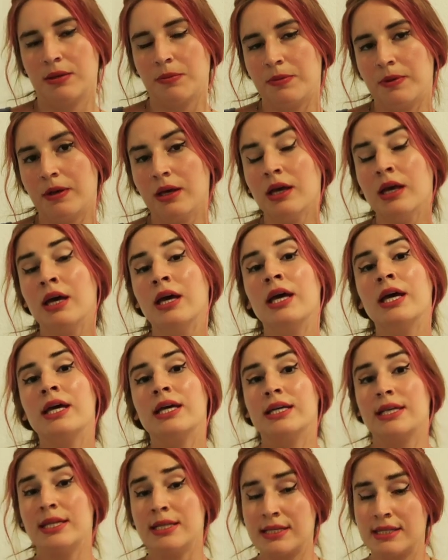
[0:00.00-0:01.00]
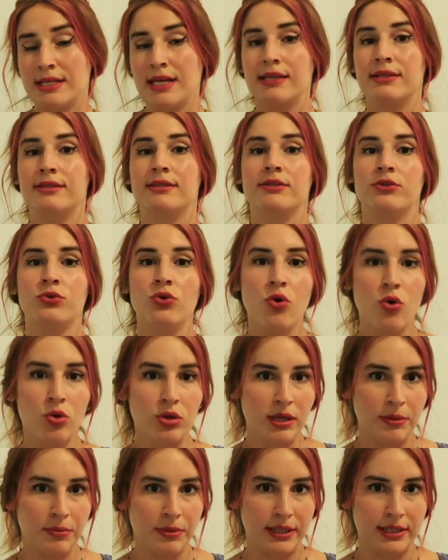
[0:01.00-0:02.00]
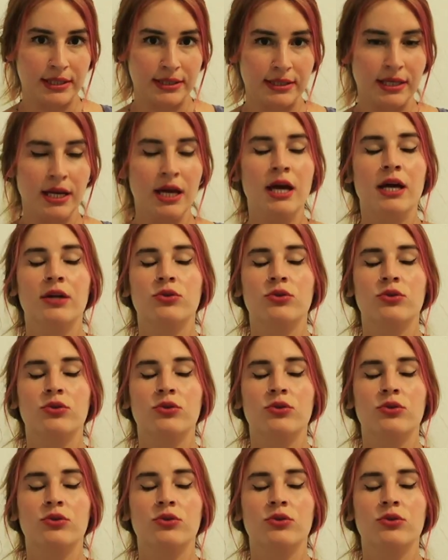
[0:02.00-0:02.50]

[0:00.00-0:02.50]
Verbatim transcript: gibi hissettiriyor olabilir.